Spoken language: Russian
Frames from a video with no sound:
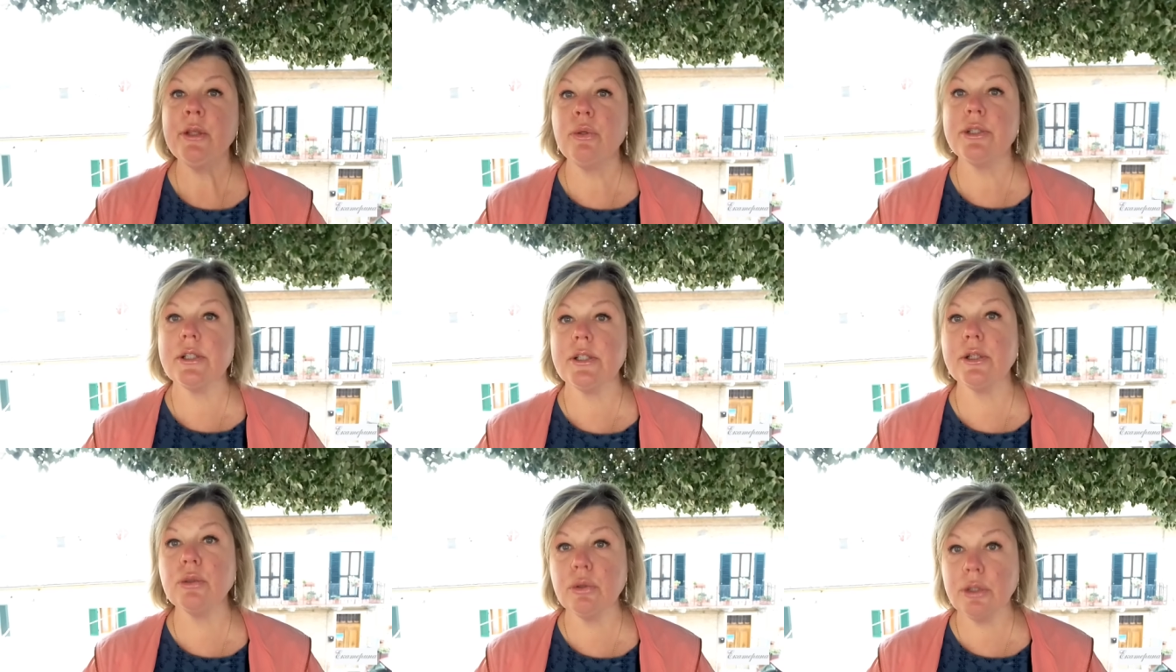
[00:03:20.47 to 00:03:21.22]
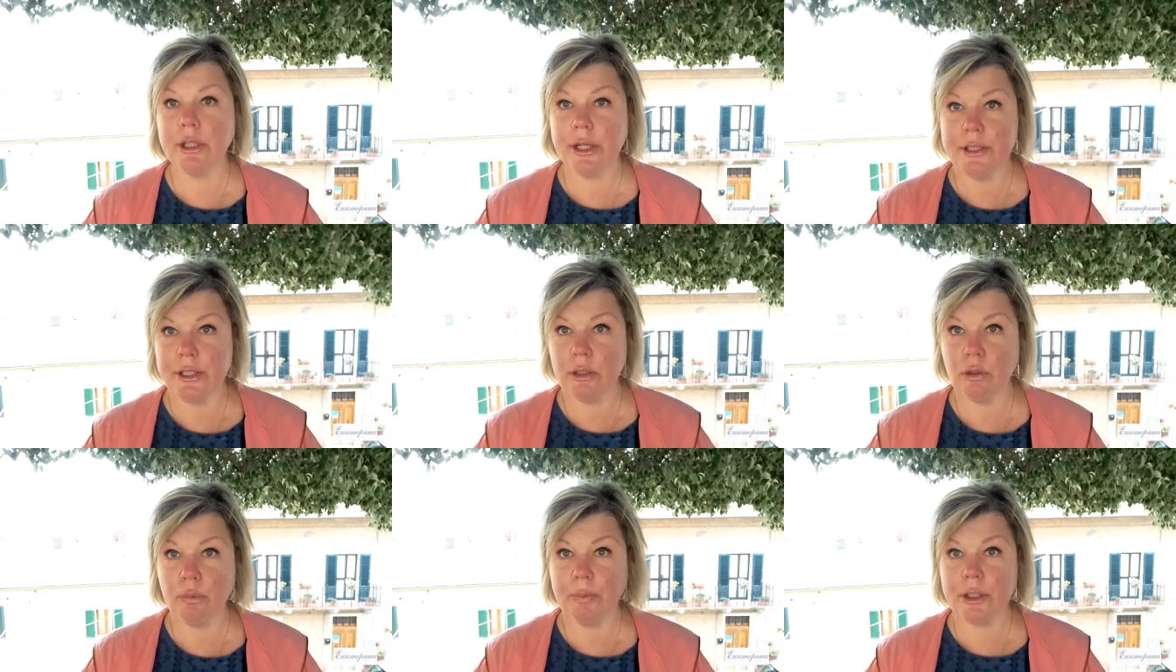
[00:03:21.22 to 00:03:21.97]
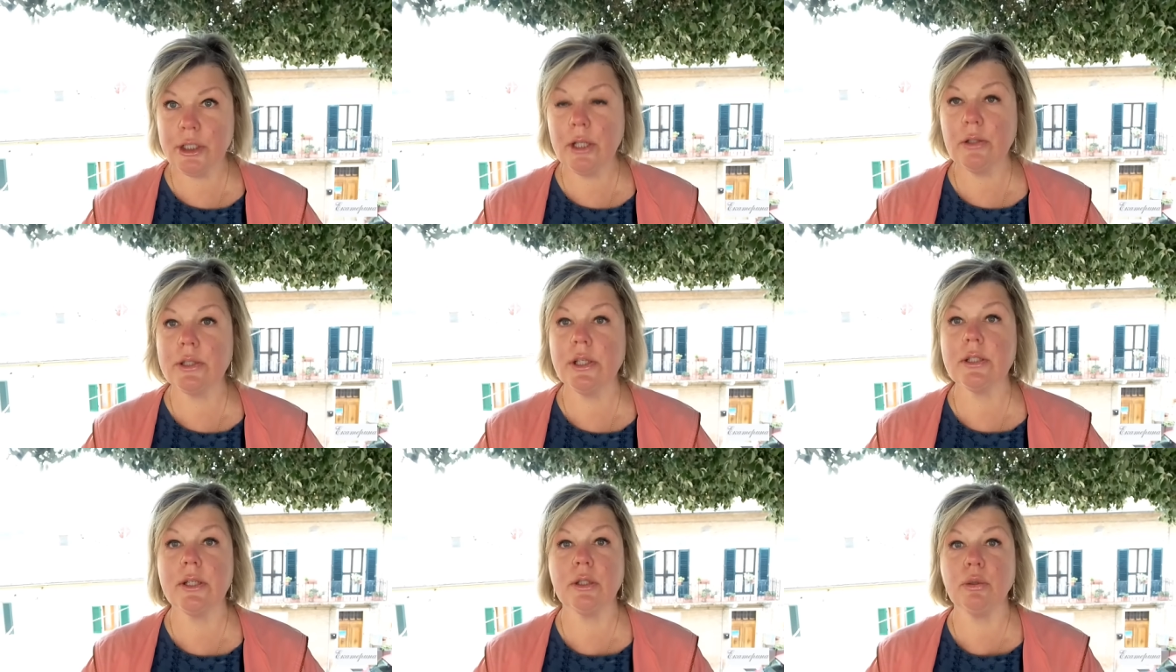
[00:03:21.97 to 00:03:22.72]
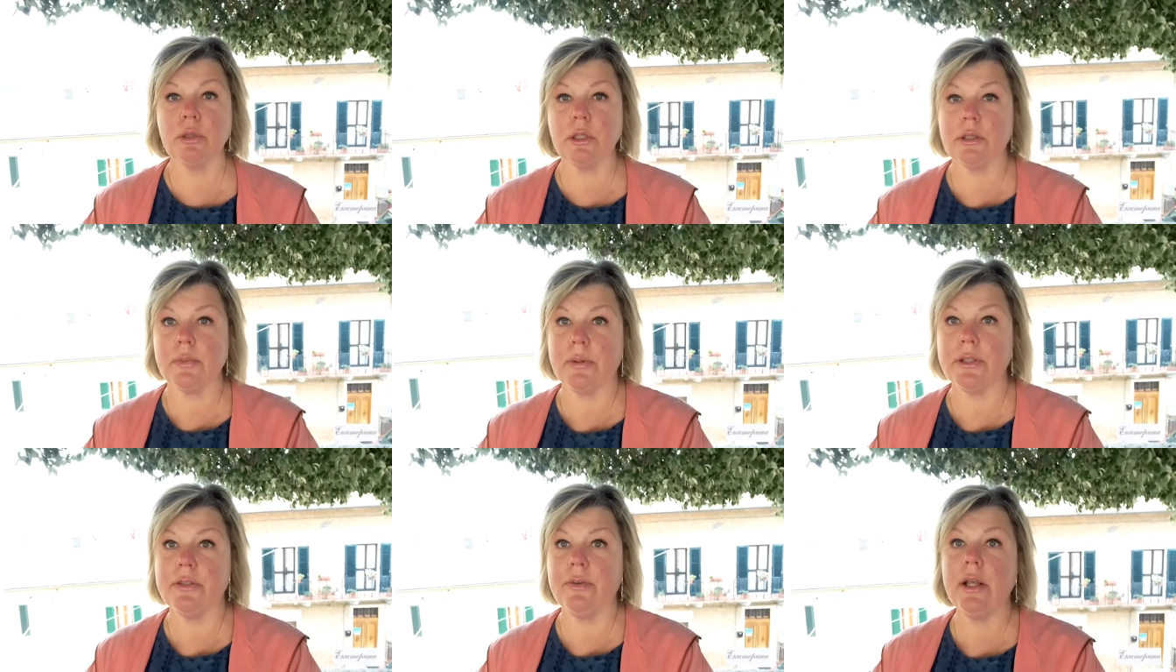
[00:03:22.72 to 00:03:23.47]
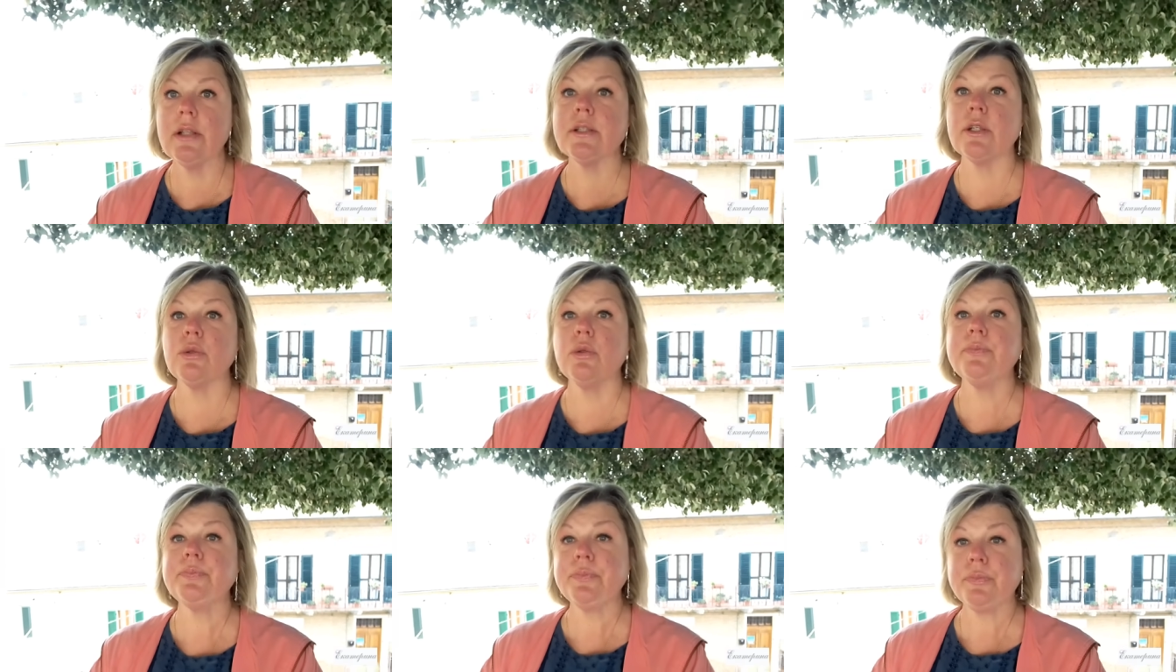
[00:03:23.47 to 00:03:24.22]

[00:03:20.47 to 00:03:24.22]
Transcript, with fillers: То есть, если кто-то хотел, то пожалуйста, если кто-то сопротивлялся, то